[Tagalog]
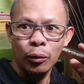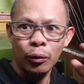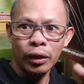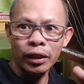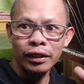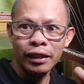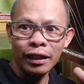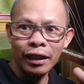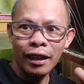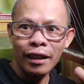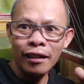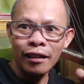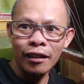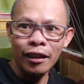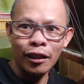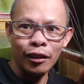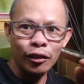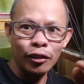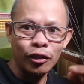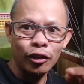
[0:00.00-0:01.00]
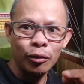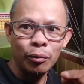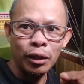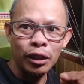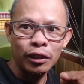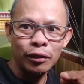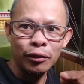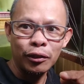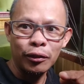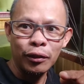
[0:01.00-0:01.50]
ko. Once again, thank you so
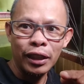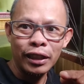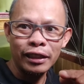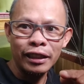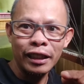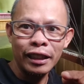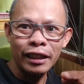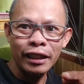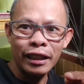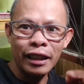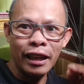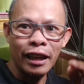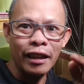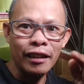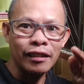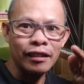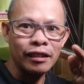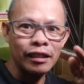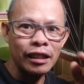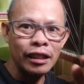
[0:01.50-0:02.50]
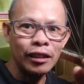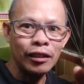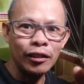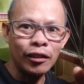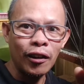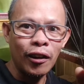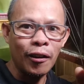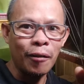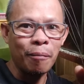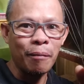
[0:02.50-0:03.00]
much for watching and see
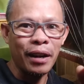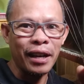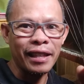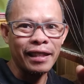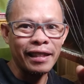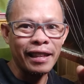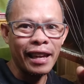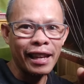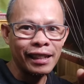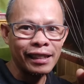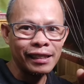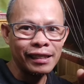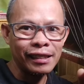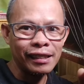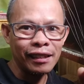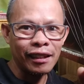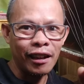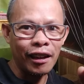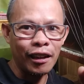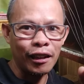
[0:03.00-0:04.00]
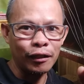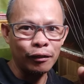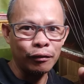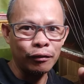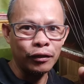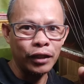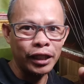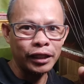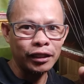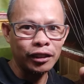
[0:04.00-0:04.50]
you on my next
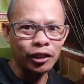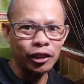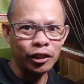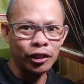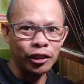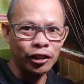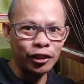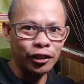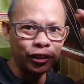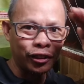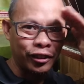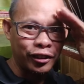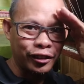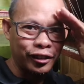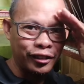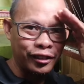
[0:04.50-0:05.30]
adventure.